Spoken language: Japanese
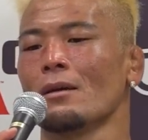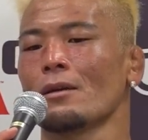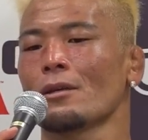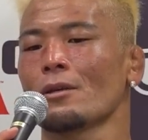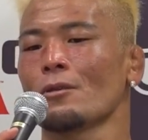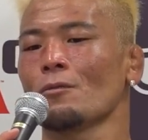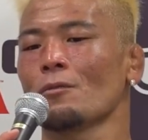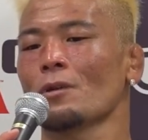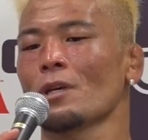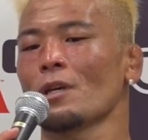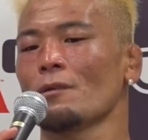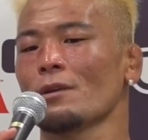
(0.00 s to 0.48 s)

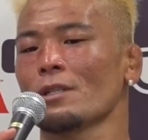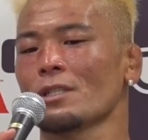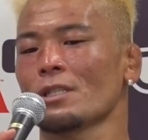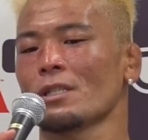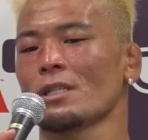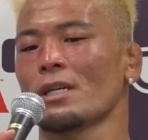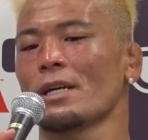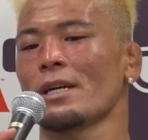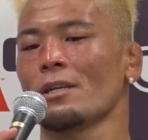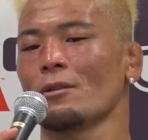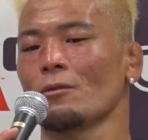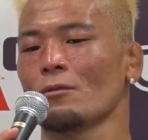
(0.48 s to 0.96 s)
競技は
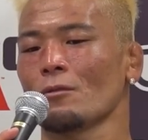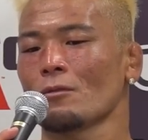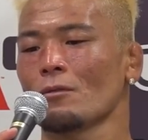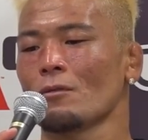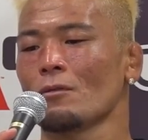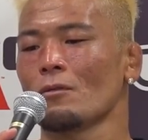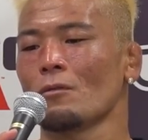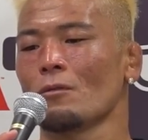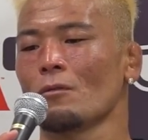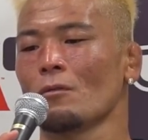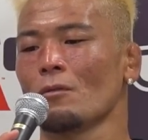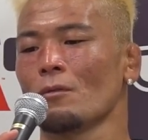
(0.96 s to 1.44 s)
違えど、
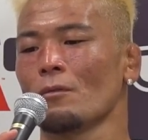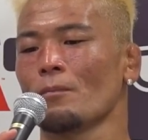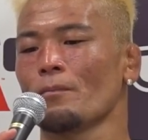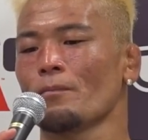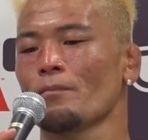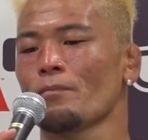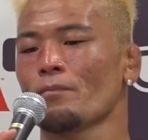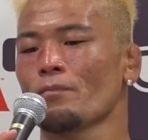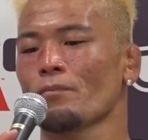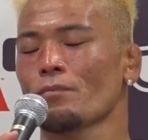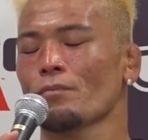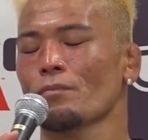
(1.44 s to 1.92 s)
こ
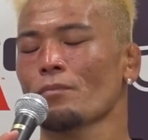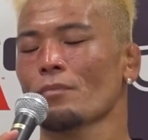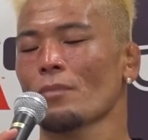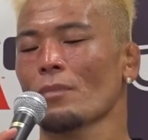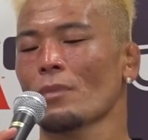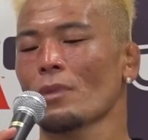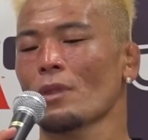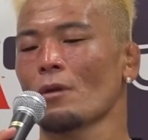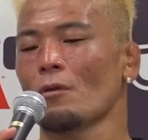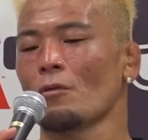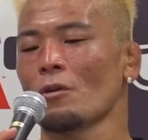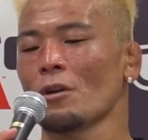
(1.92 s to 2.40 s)
う、
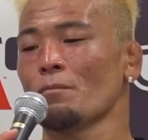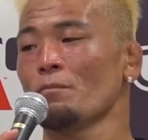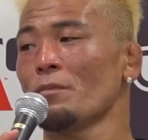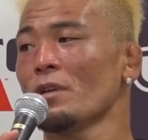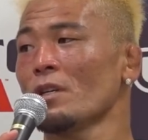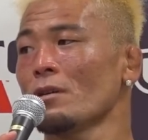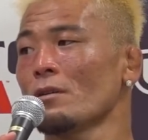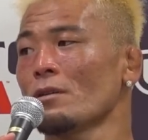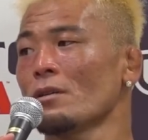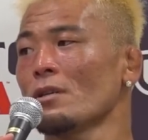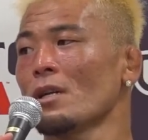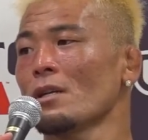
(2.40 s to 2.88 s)

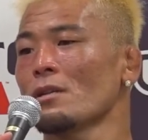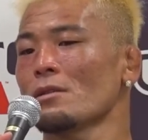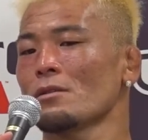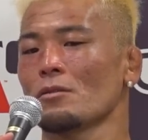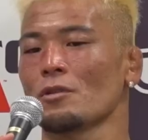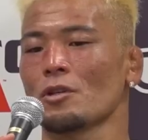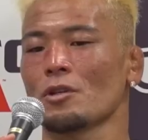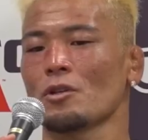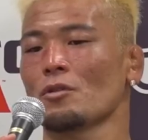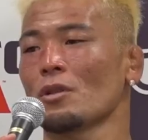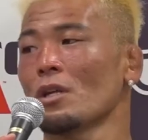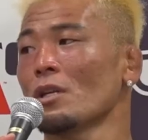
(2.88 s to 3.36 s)
オリンピッククラス
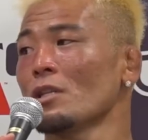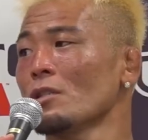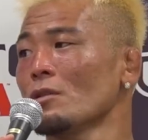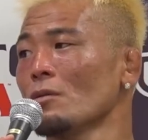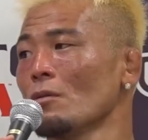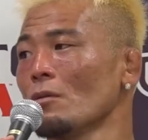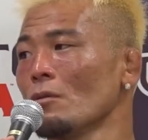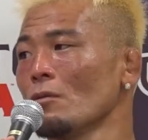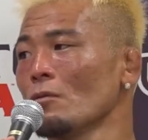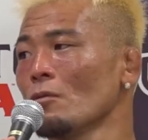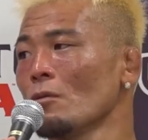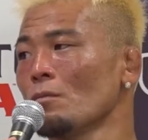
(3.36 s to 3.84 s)
の人たち
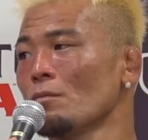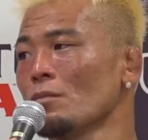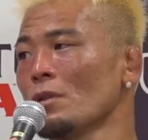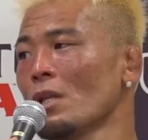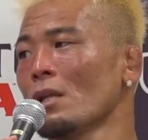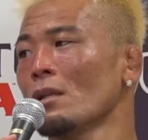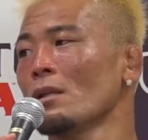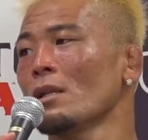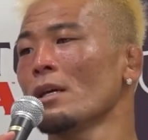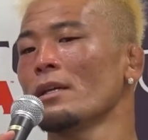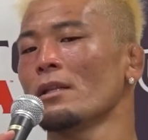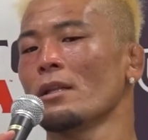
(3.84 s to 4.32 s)
とトップ
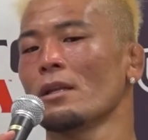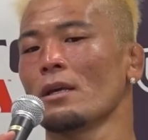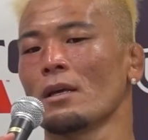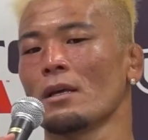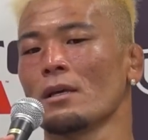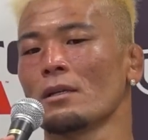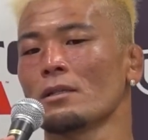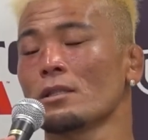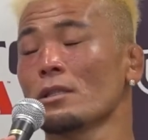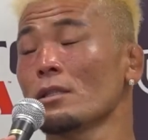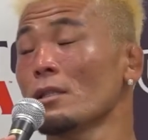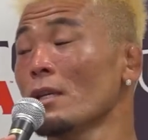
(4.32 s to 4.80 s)
団体
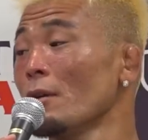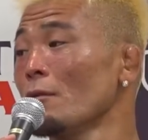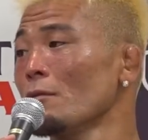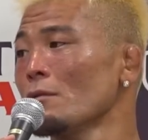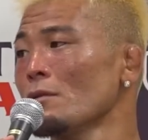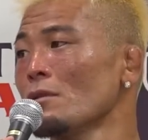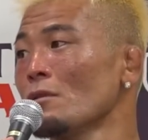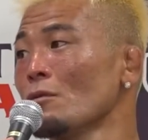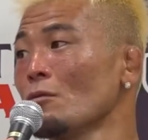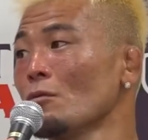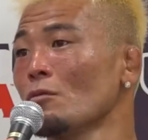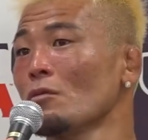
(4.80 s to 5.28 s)
で試合を
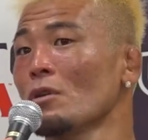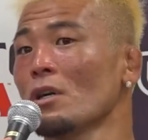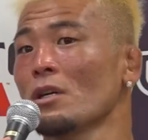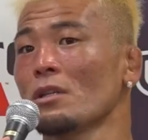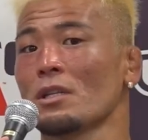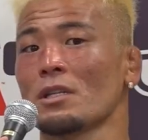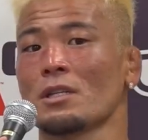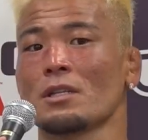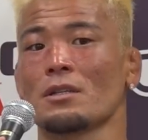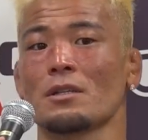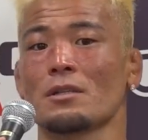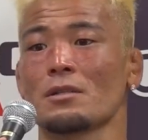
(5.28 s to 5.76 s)
することが
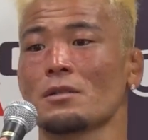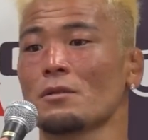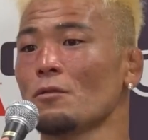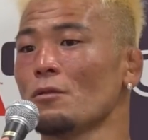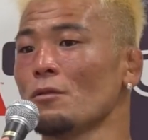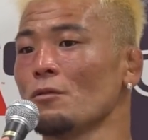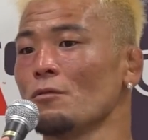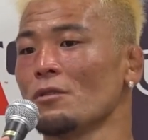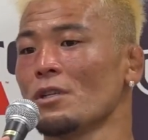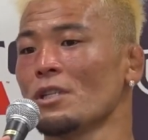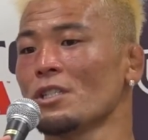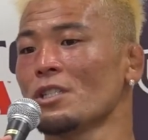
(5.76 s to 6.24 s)
できて、す
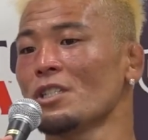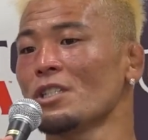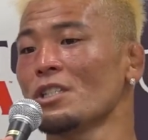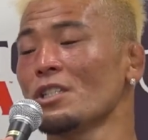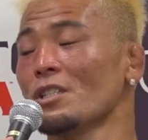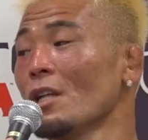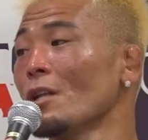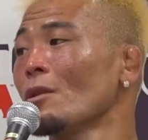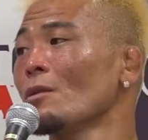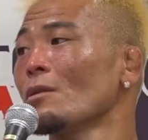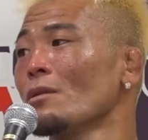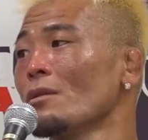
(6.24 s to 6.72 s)
ごい嬉し
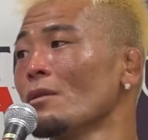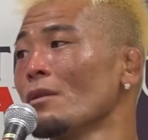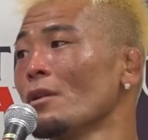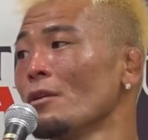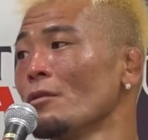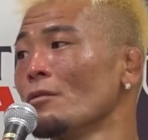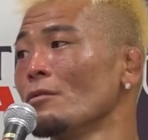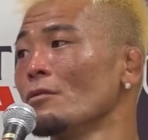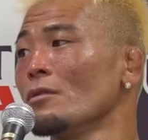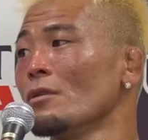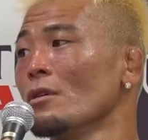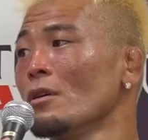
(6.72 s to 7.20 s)
いなって
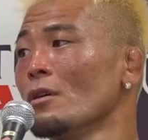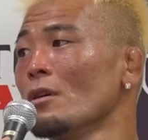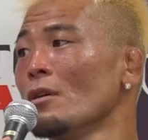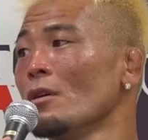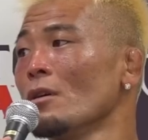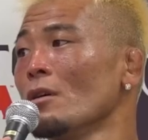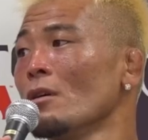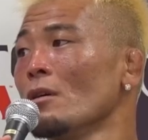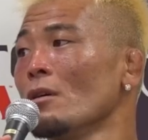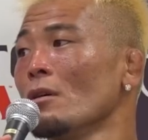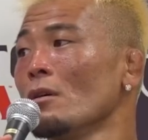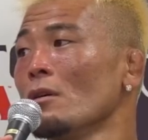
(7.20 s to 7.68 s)
いう
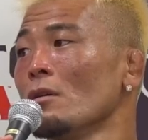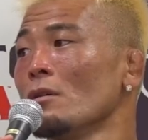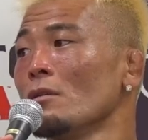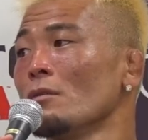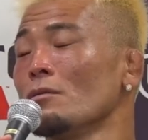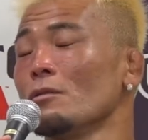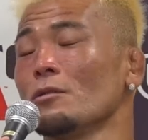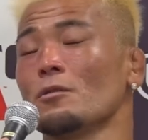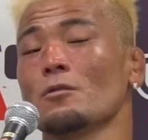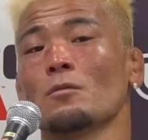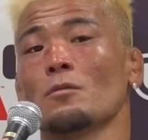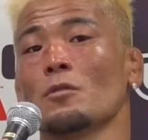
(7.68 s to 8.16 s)

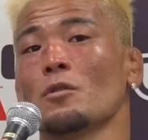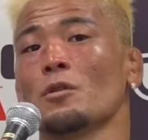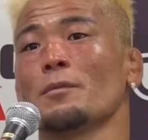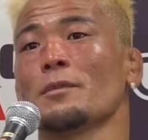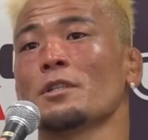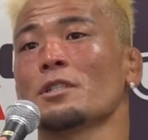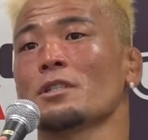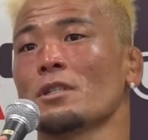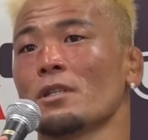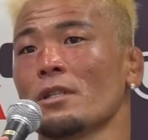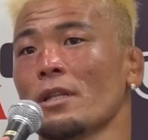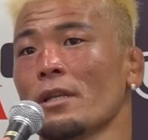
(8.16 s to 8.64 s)
ふうに思い
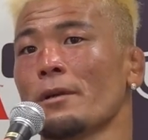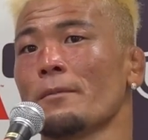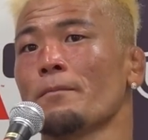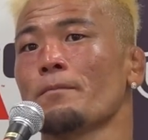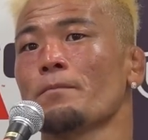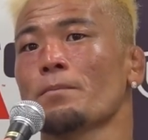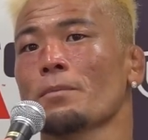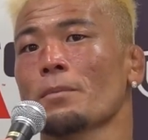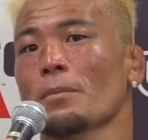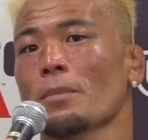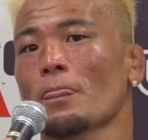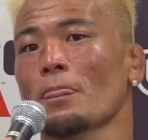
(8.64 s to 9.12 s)
ましたね。
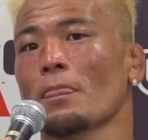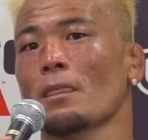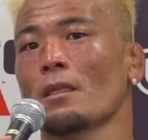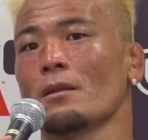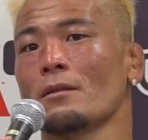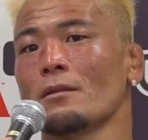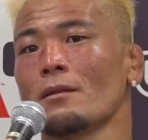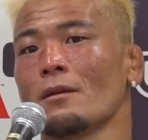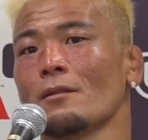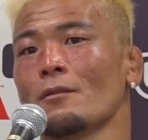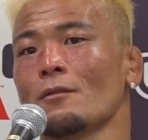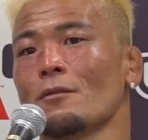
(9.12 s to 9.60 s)

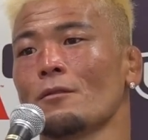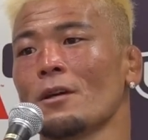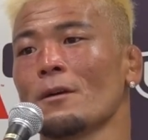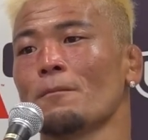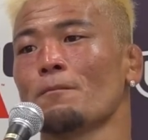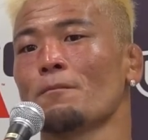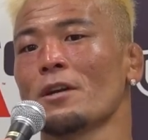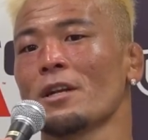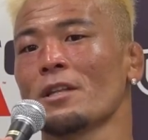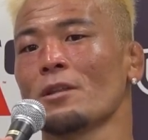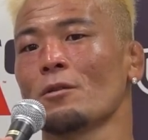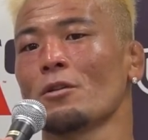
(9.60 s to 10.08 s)
で、あとは
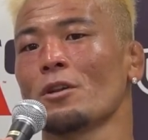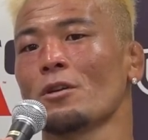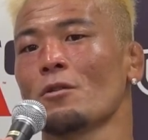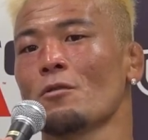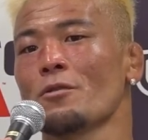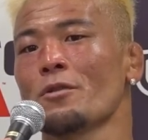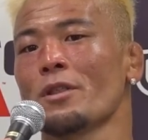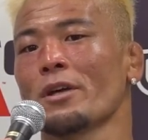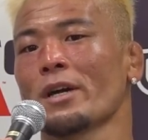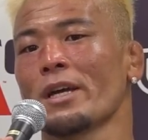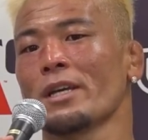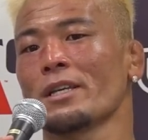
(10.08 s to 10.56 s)
やっぱり乗り
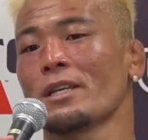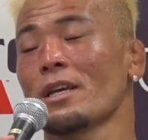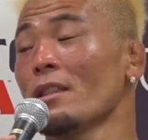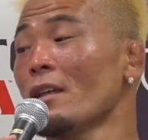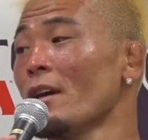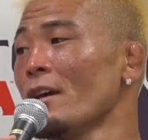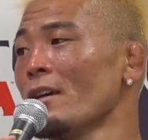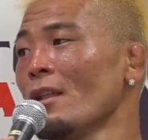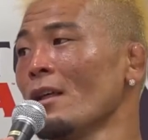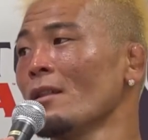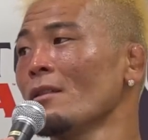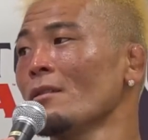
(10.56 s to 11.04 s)
越えなきゃいけ
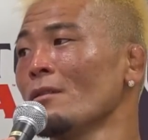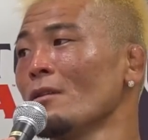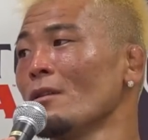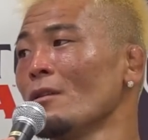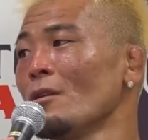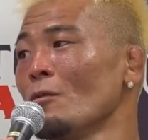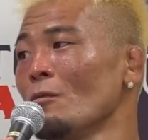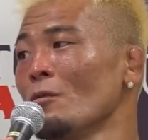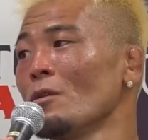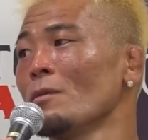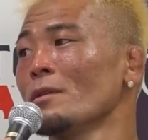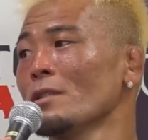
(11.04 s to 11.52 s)
ないなっ
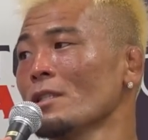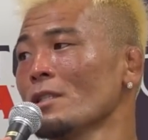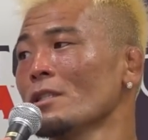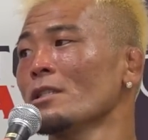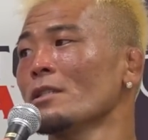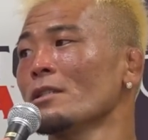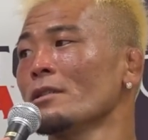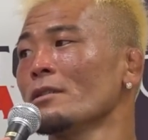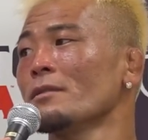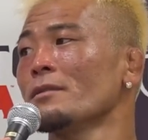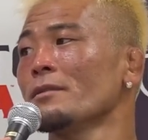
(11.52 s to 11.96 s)
て思いました。